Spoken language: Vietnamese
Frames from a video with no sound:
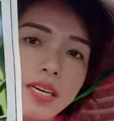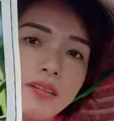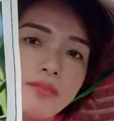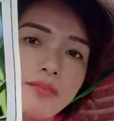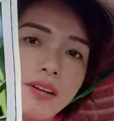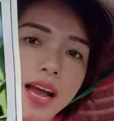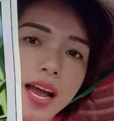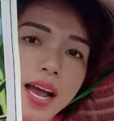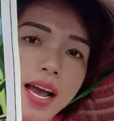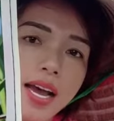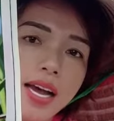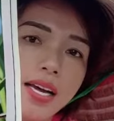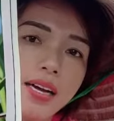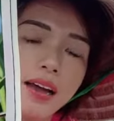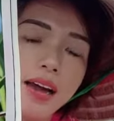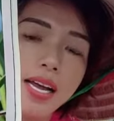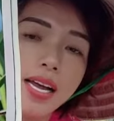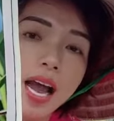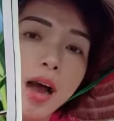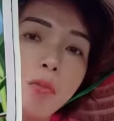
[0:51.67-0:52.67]
và
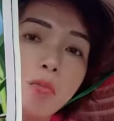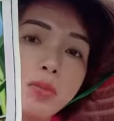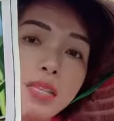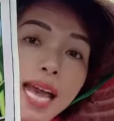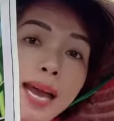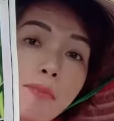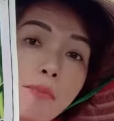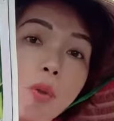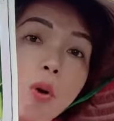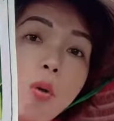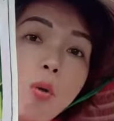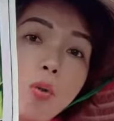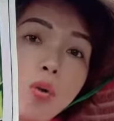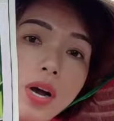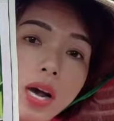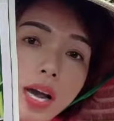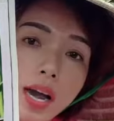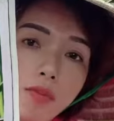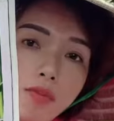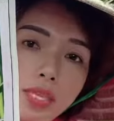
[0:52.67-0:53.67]
cây hồng thác mu
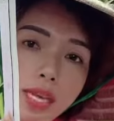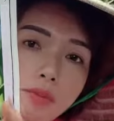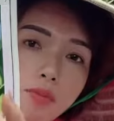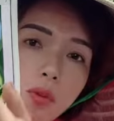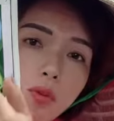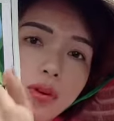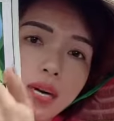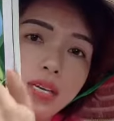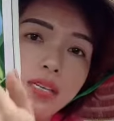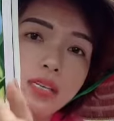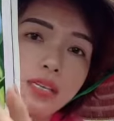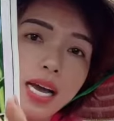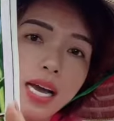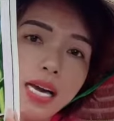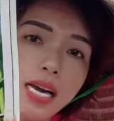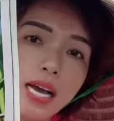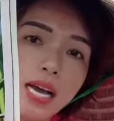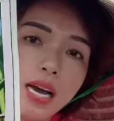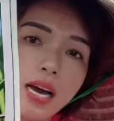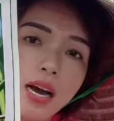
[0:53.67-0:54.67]
cây hồng thác mu đã được đã
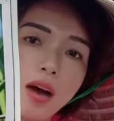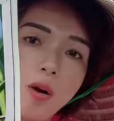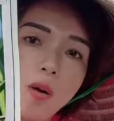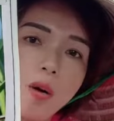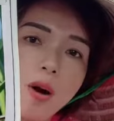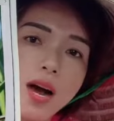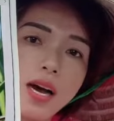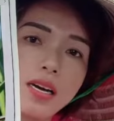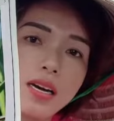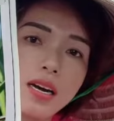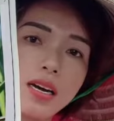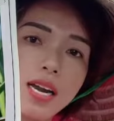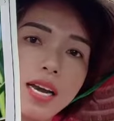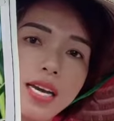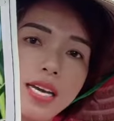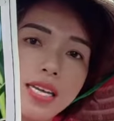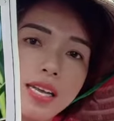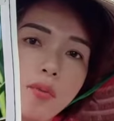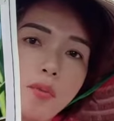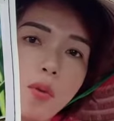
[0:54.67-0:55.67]
là hoa nó là
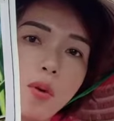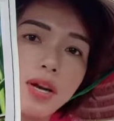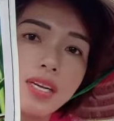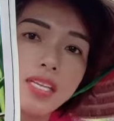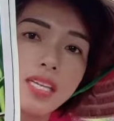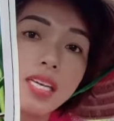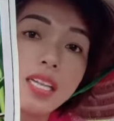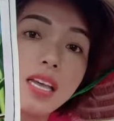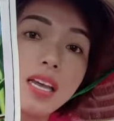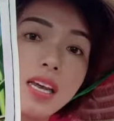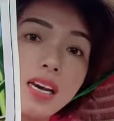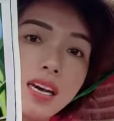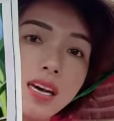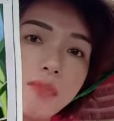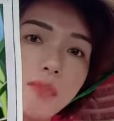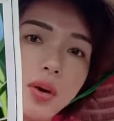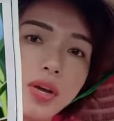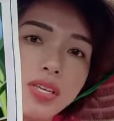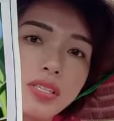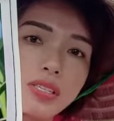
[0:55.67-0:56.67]
cái dòng hoa chi thiên á
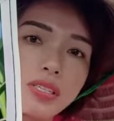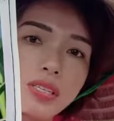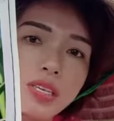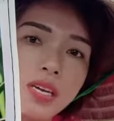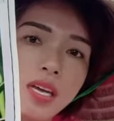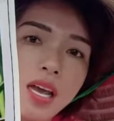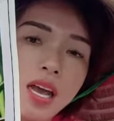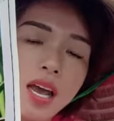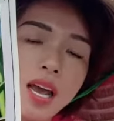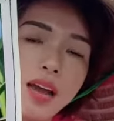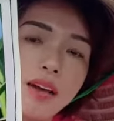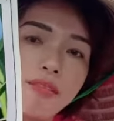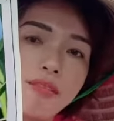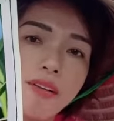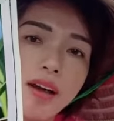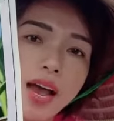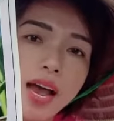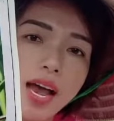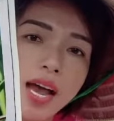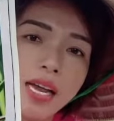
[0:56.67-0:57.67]
mọi người
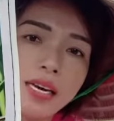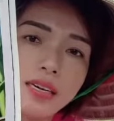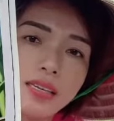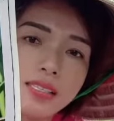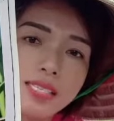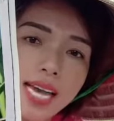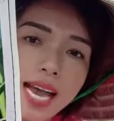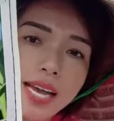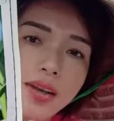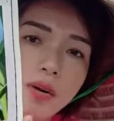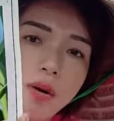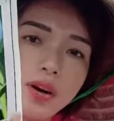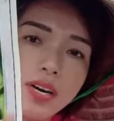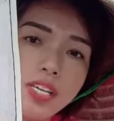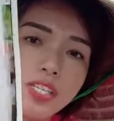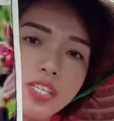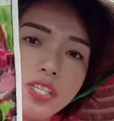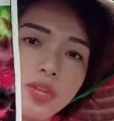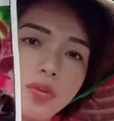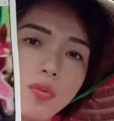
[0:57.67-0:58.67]
và nó sai hoa nó
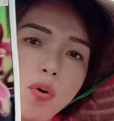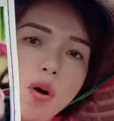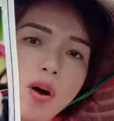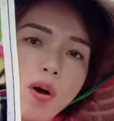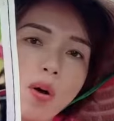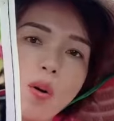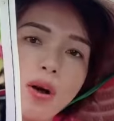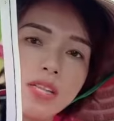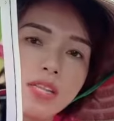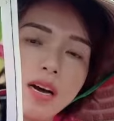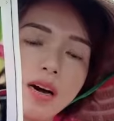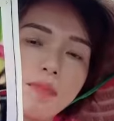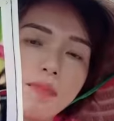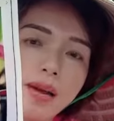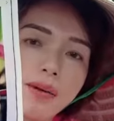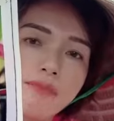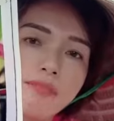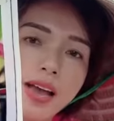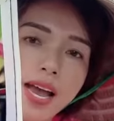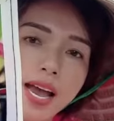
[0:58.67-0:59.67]
chịu hoa hoa thơm
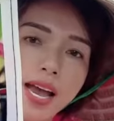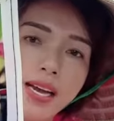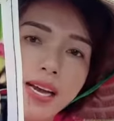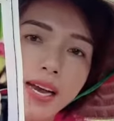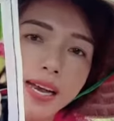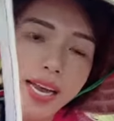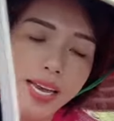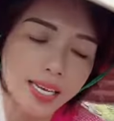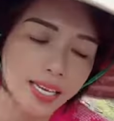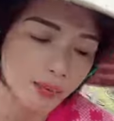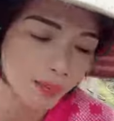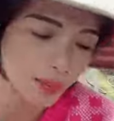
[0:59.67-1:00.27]
lắm và cây hết kim